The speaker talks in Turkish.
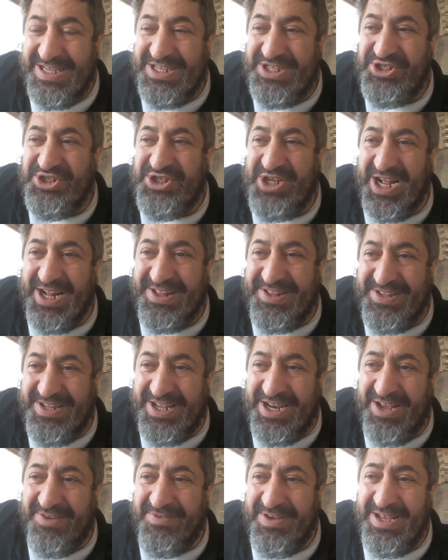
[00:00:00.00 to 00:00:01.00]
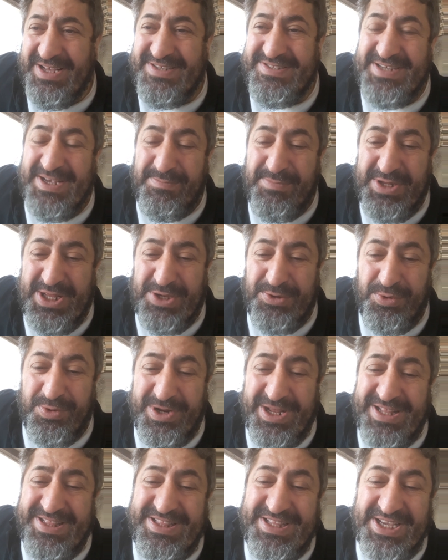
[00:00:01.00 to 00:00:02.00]
Şartlara ve zemine
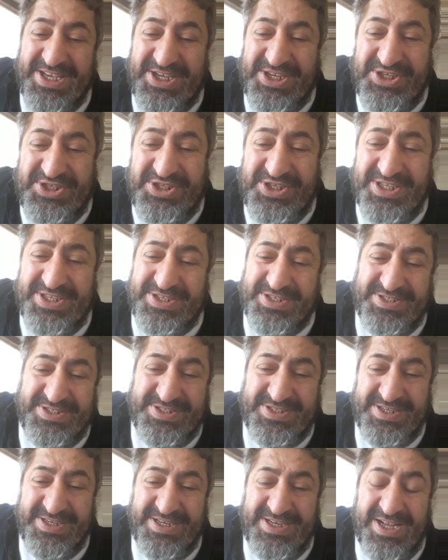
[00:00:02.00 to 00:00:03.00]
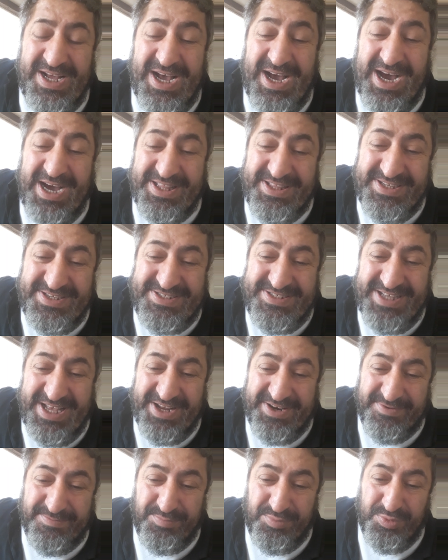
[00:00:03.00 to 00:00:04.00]
göre değişir
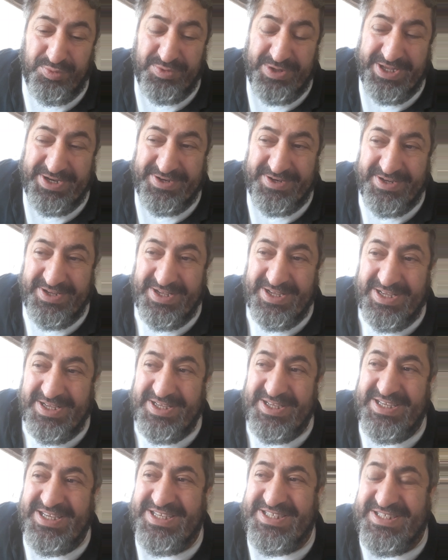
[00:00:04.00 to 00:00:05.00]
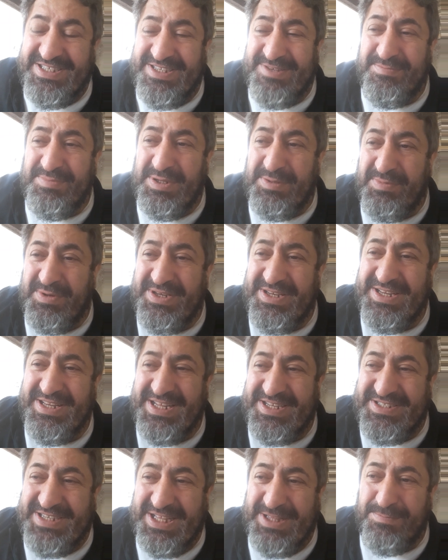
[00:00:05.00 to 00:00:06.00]
hadisler bunlar. İkisini birbirini
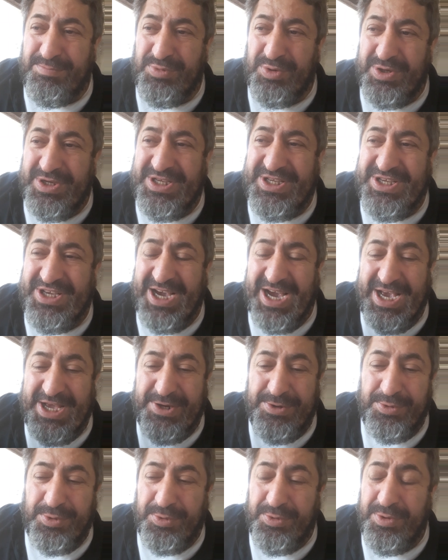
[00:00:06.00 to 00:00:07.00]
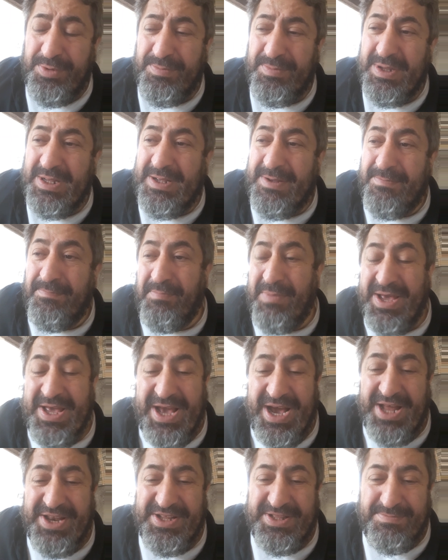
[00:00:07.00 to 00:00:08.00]
nesetmiyor. İki ayrı yönü
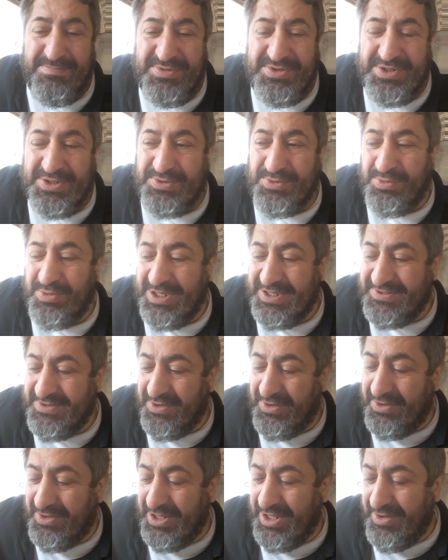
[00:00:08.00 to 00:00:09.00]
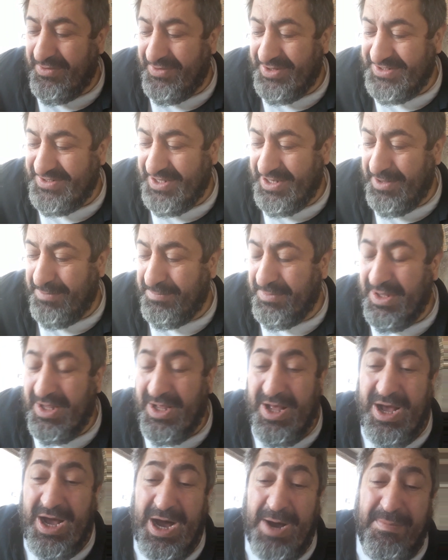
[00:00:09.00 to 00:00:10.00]
beyan etmiş Resulullah sallallahu aleyhi ve sellem.
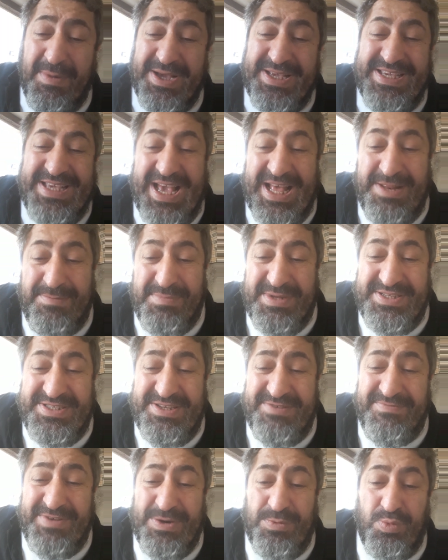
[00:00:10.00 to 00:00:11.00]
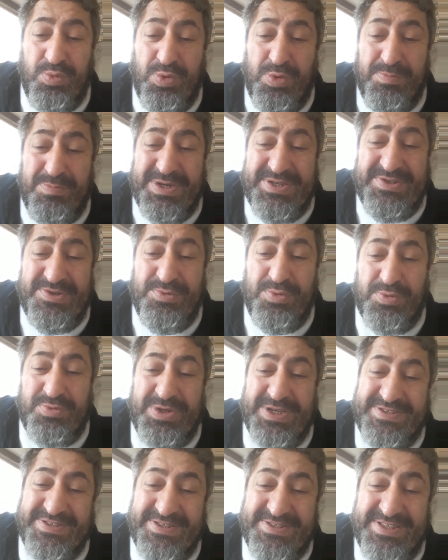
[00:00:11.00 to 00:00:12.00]
Ama gelmesi ve uyulması
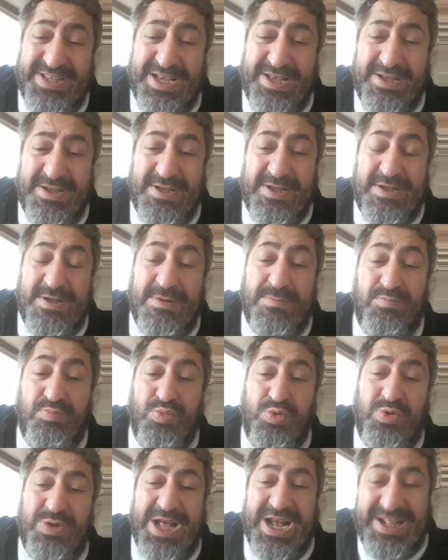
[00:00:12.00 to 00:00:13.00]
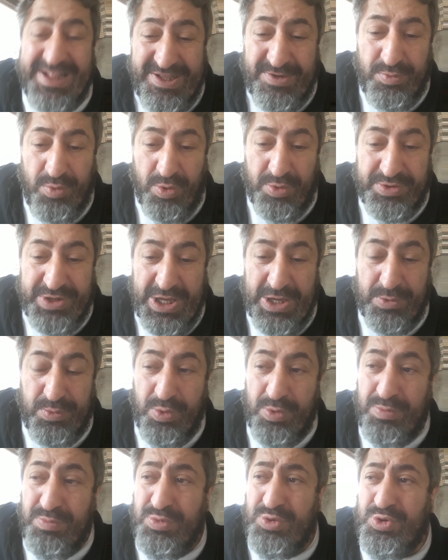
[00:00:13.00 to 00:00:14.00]
noktasında mutlaklık ortaya
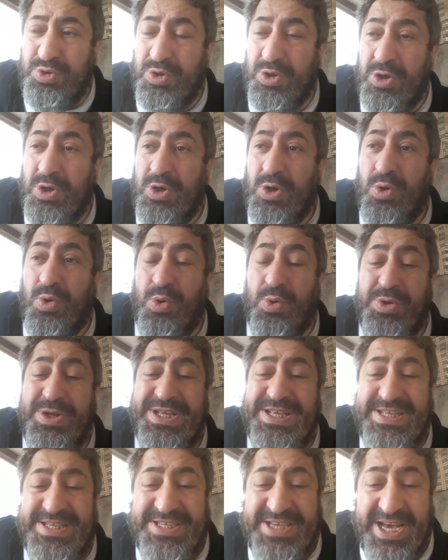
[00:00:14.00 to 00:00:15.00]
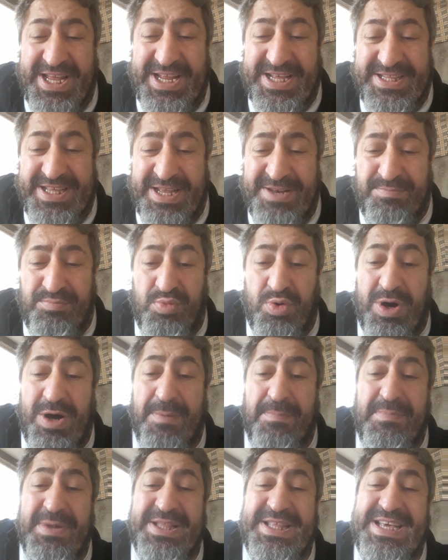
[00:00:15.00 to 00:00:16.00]
koymuş. Onu inkar eden
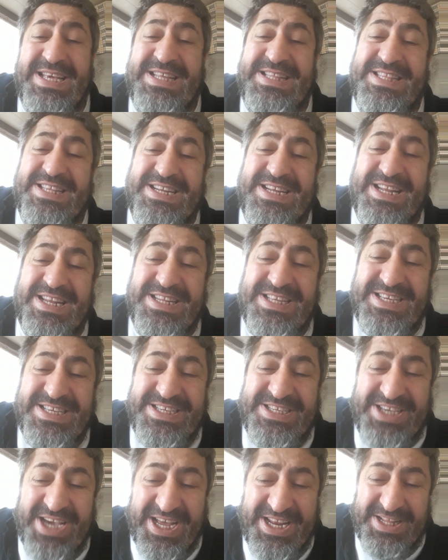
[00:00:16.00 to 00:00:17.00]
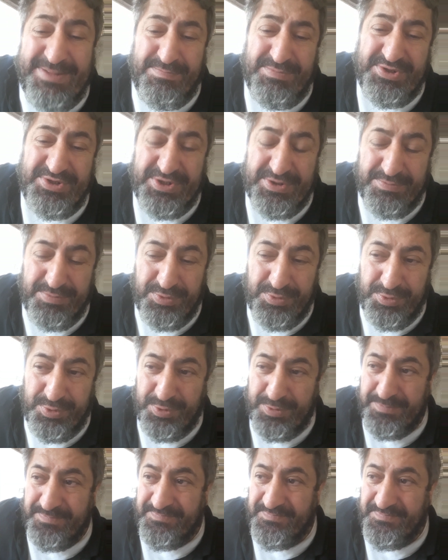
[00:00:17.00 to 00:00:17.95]
Muhammed'e indirileni inkar etmiştir buyuruyor.